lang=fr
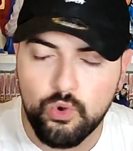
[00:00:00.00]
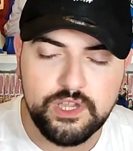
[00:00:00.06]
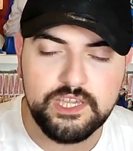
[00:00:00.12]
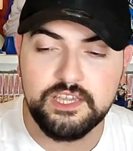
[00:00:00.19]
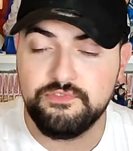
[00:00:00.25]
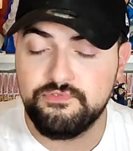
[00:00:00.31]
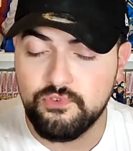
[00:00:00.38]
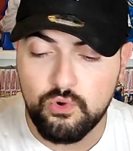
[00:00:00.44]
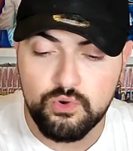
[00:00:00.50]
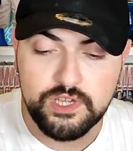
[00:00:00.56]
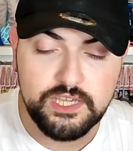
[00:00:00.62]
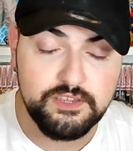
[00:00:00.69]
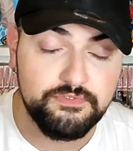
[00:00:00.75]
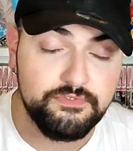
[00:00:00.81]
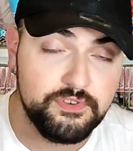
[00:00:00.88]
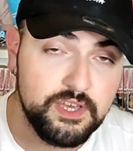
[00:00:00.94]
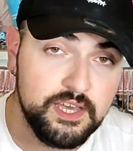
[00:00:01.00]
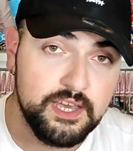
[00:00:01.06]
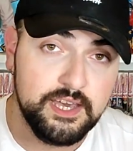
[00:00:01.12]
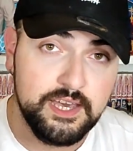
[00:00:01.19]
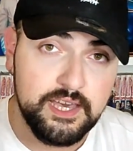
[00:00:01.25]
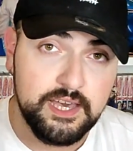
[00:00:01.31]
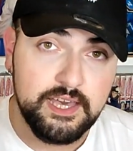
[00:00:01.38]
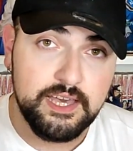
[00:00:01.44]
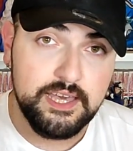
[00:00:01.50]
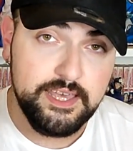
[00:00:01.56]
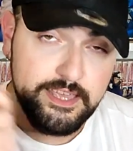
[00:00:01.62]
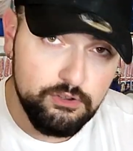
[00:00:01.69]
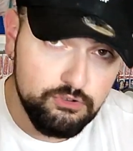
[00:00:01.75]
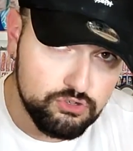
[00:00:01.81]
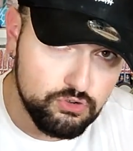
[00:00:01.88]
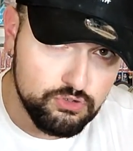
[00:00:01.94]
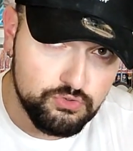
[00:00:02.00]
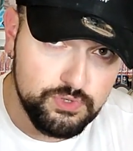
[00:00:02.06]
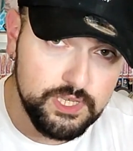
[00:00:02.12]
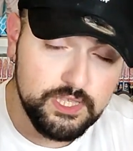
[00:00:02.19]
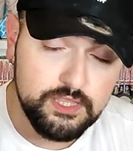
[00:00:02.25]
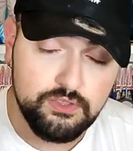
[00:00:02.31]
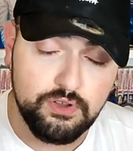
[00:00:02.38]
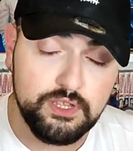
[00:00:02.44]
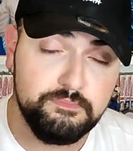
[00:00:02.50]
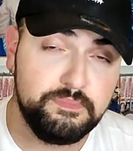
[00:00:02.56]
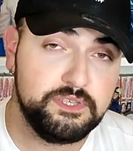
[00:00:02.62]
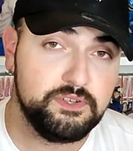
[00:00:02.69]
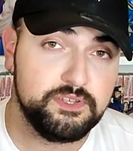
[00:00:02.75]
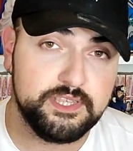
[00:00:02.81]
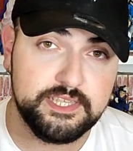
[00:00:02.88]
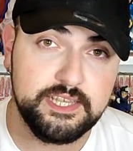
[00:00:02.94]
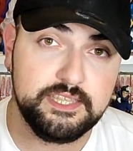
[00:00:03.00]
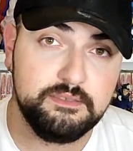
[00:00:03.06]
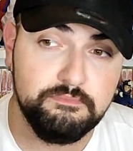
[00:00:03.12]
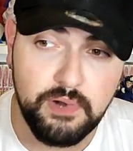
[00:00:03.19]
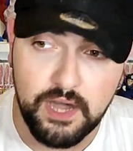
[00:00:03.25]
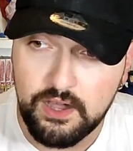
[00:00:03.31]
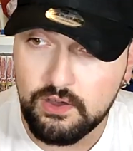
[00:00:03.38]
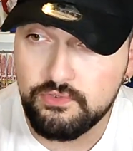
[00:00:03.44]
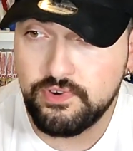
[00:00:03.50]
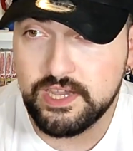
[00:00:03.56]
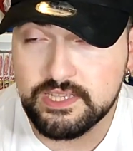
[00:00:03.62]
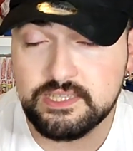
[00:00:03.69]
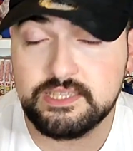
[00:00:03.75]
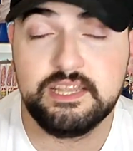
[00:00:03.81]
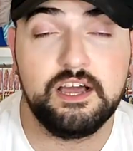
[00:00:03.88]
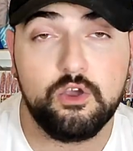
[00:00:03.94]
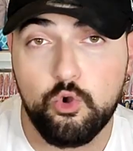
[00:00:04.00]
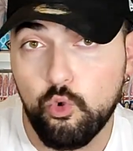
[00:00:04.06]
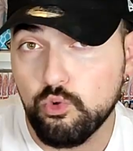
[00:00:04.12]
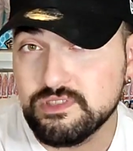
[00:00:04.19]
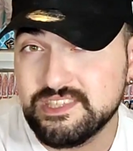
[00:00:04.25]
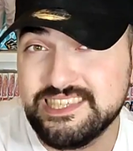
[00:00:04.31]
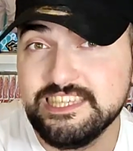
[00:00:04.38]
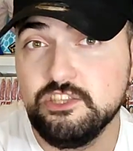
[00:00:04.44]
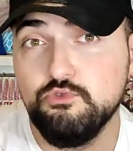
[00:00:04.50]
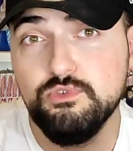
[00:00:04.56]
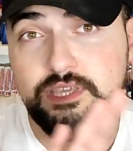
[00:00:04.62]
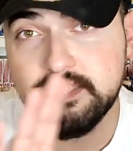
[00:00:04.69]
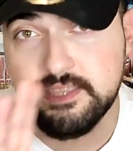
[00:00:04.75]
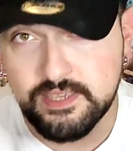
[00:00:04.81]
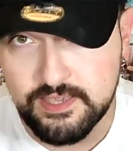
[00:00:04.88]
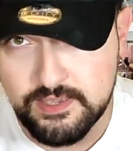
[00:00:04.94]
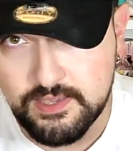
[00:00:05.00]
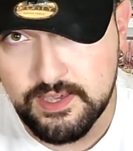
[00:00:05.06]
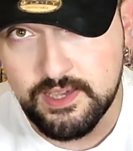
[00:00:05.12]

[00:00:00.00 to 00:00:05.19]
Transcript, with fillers: kiffe, on kiffe. Et aujourd'hui, dans l'épisode 7, bah en vrai, c'est la continuité